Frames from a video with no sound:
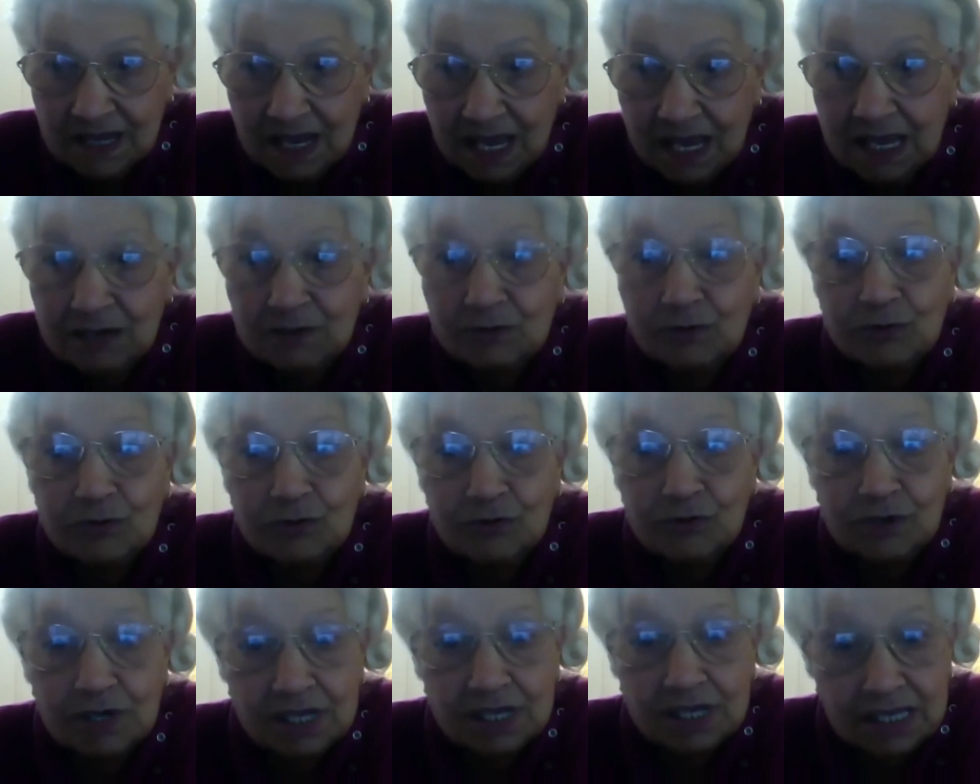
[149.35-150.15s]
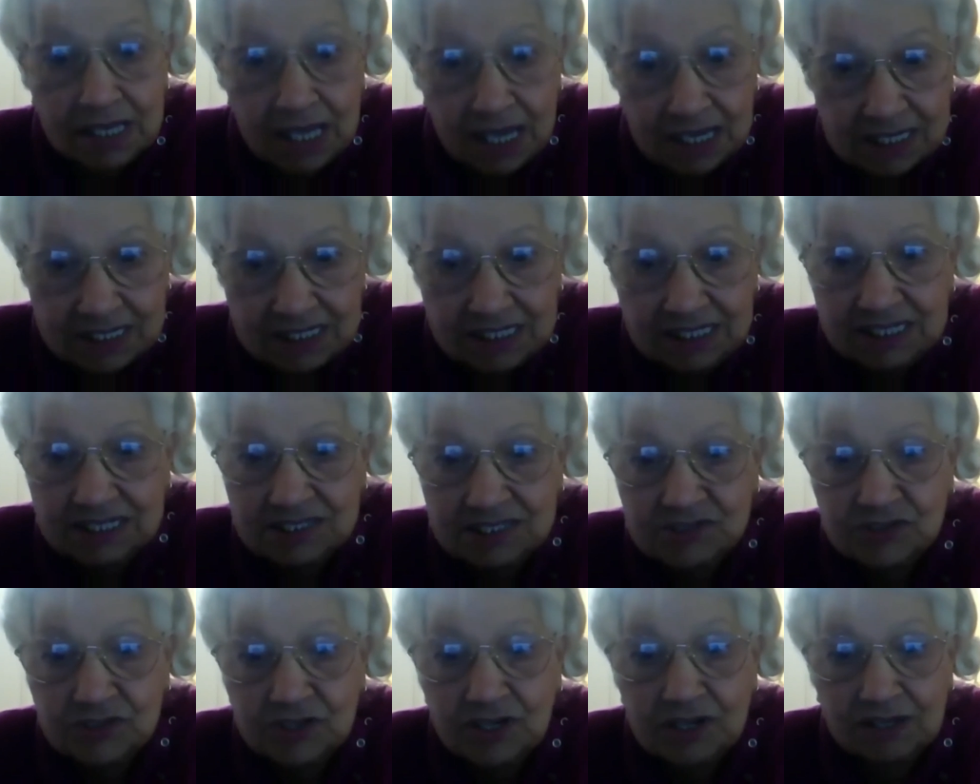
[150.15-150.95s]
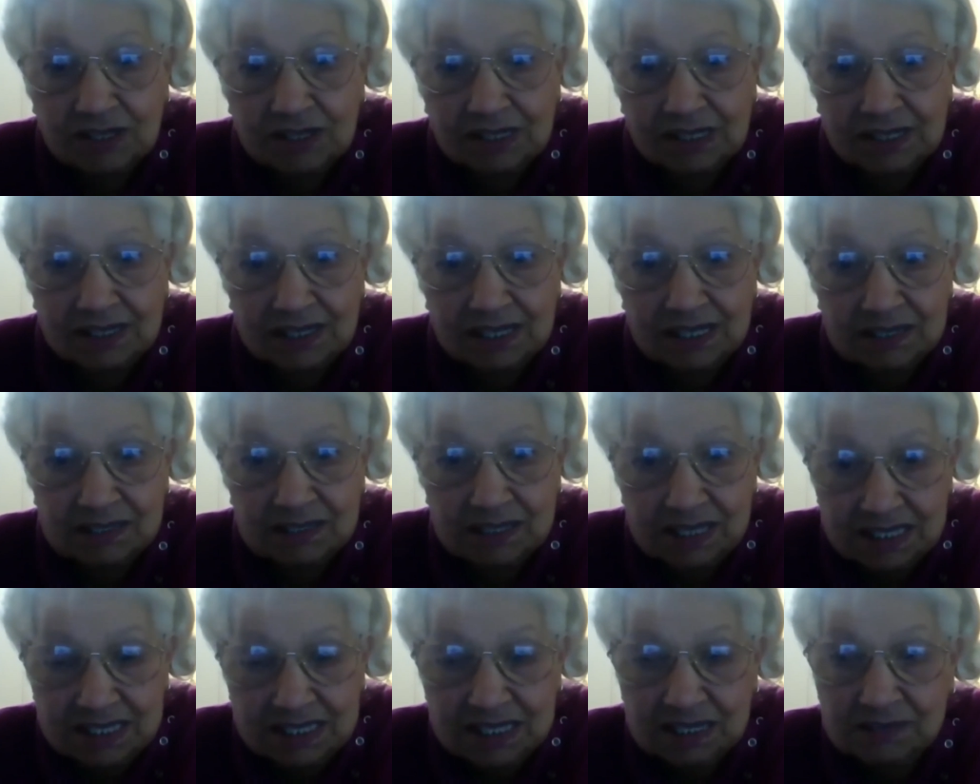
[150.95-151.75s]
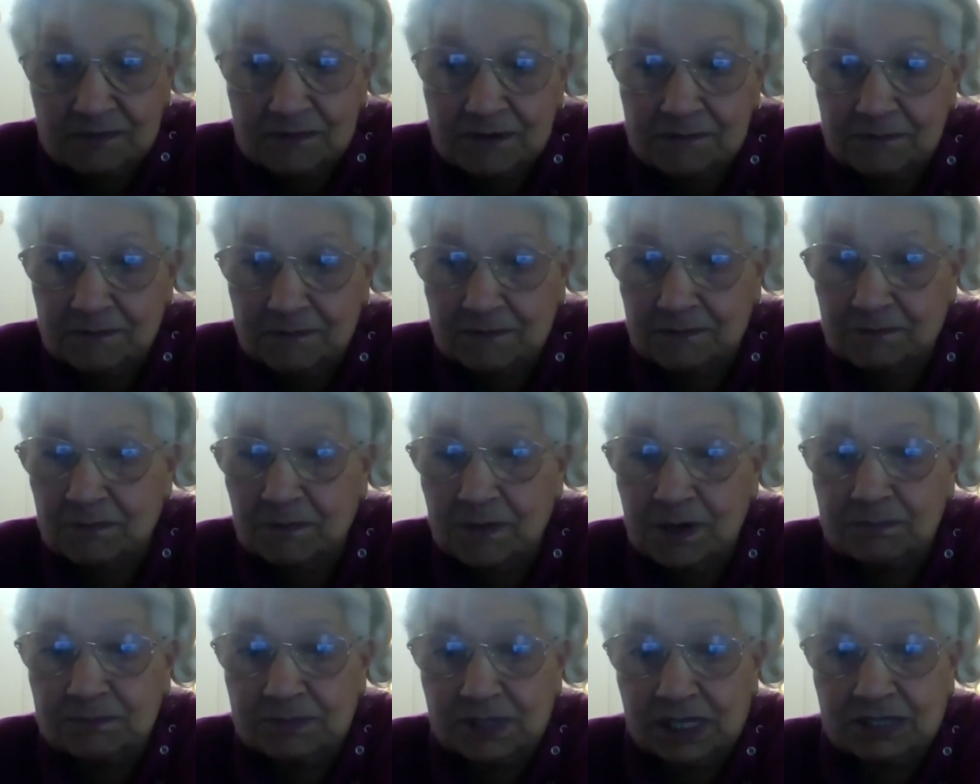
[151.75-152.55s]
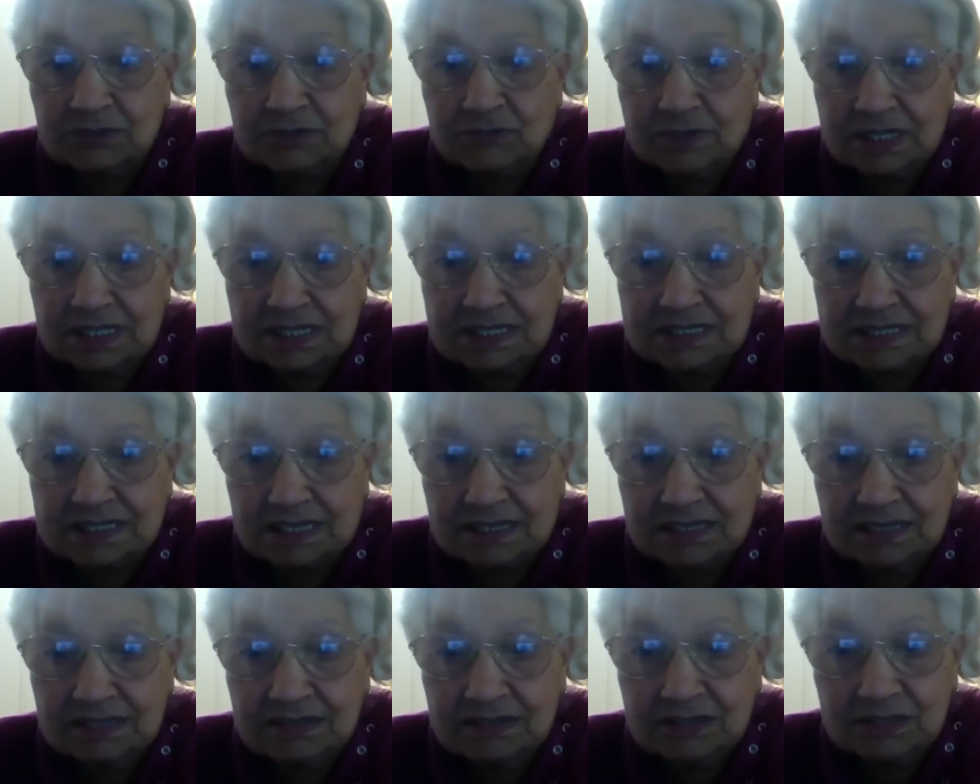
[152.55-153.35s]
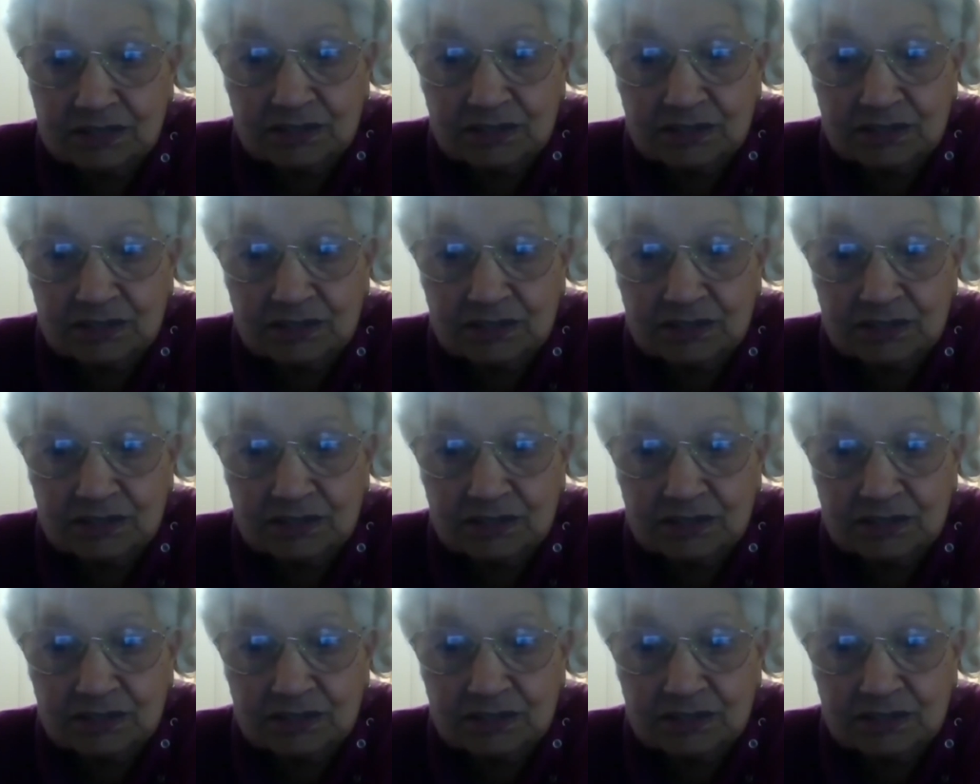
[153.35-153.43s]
قال له اكيد ان شاء الله هي مامتك كويسه